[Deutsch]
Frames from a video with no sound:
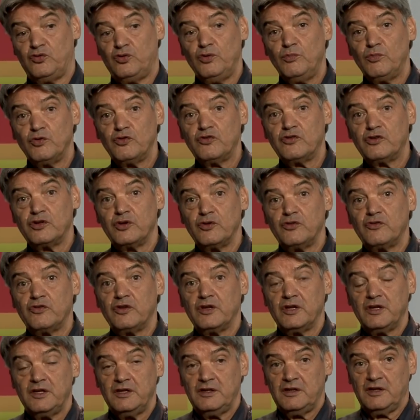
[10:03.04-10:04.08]
Thymusdrüse
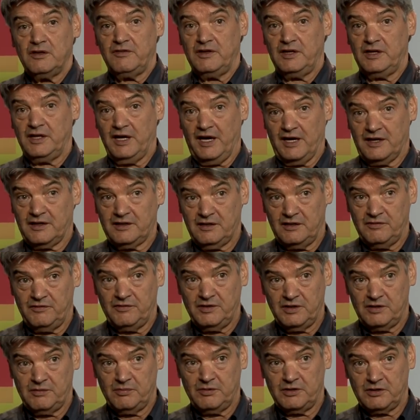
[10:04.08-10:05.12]
dahinter, wenn die
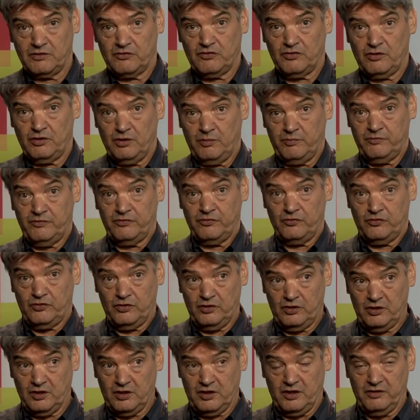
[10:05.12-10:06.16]
aktiviert wird durchs Klopfen,
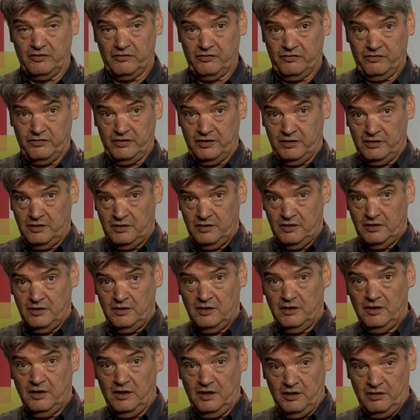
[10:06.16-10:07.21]
schüttet ganz viel
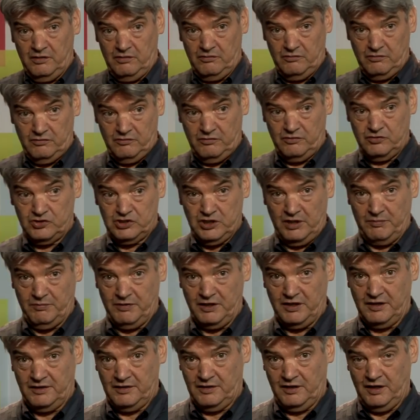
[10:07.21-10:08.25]
äh,
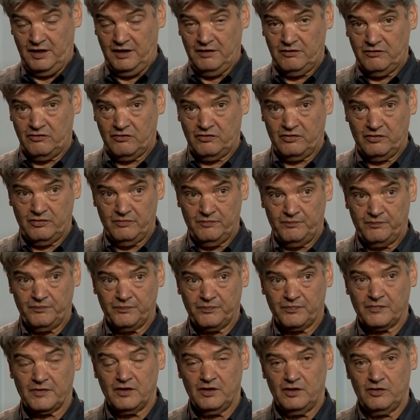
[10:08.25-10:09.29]

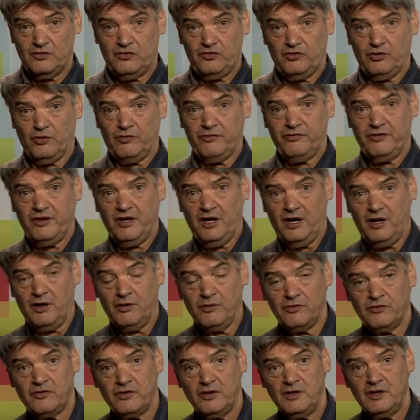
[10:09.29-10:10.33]
Stabilitätsstoffe
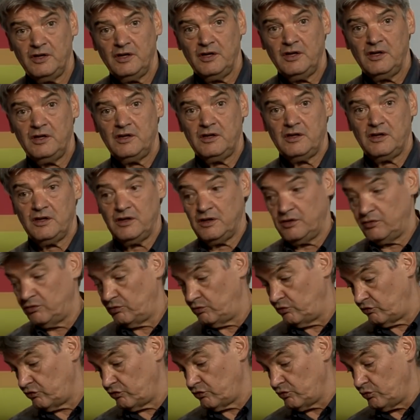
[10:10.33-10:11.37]
aus, die
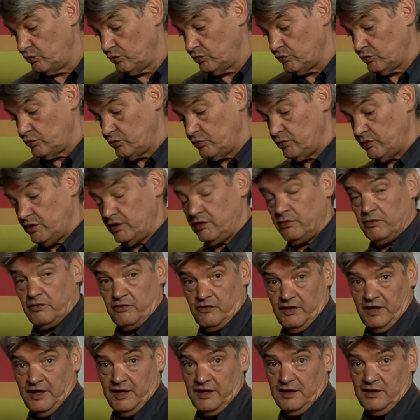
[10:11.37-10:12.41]
uns gut tun, die uns
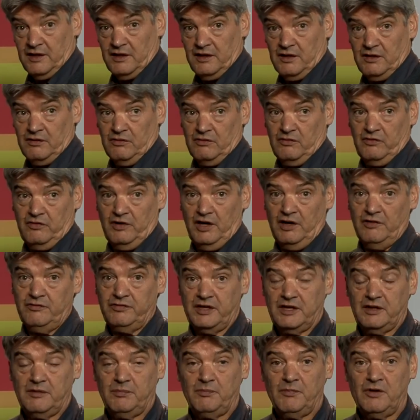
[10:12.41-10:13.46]
erden, die uns
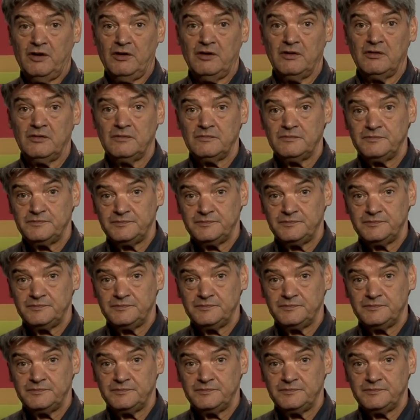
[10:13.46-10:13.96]
aufrecht machen.